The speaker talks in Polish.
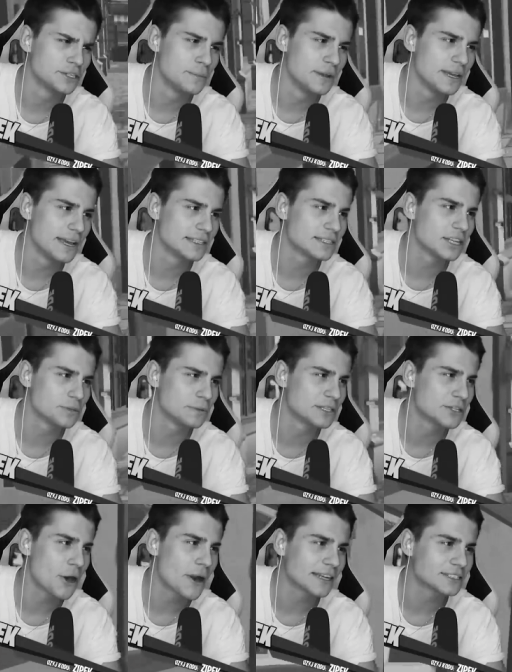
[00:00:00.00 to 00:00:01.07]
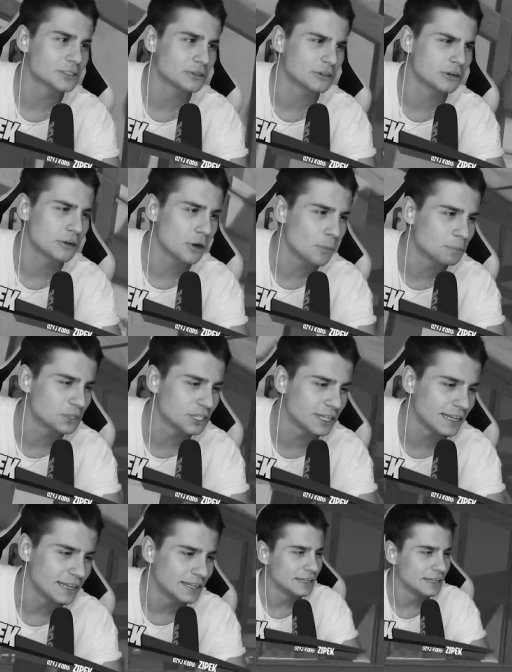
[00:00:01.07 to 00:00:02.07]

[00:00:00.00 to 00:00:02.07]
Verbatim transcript: czy my jesteśmy coraz to grubsi?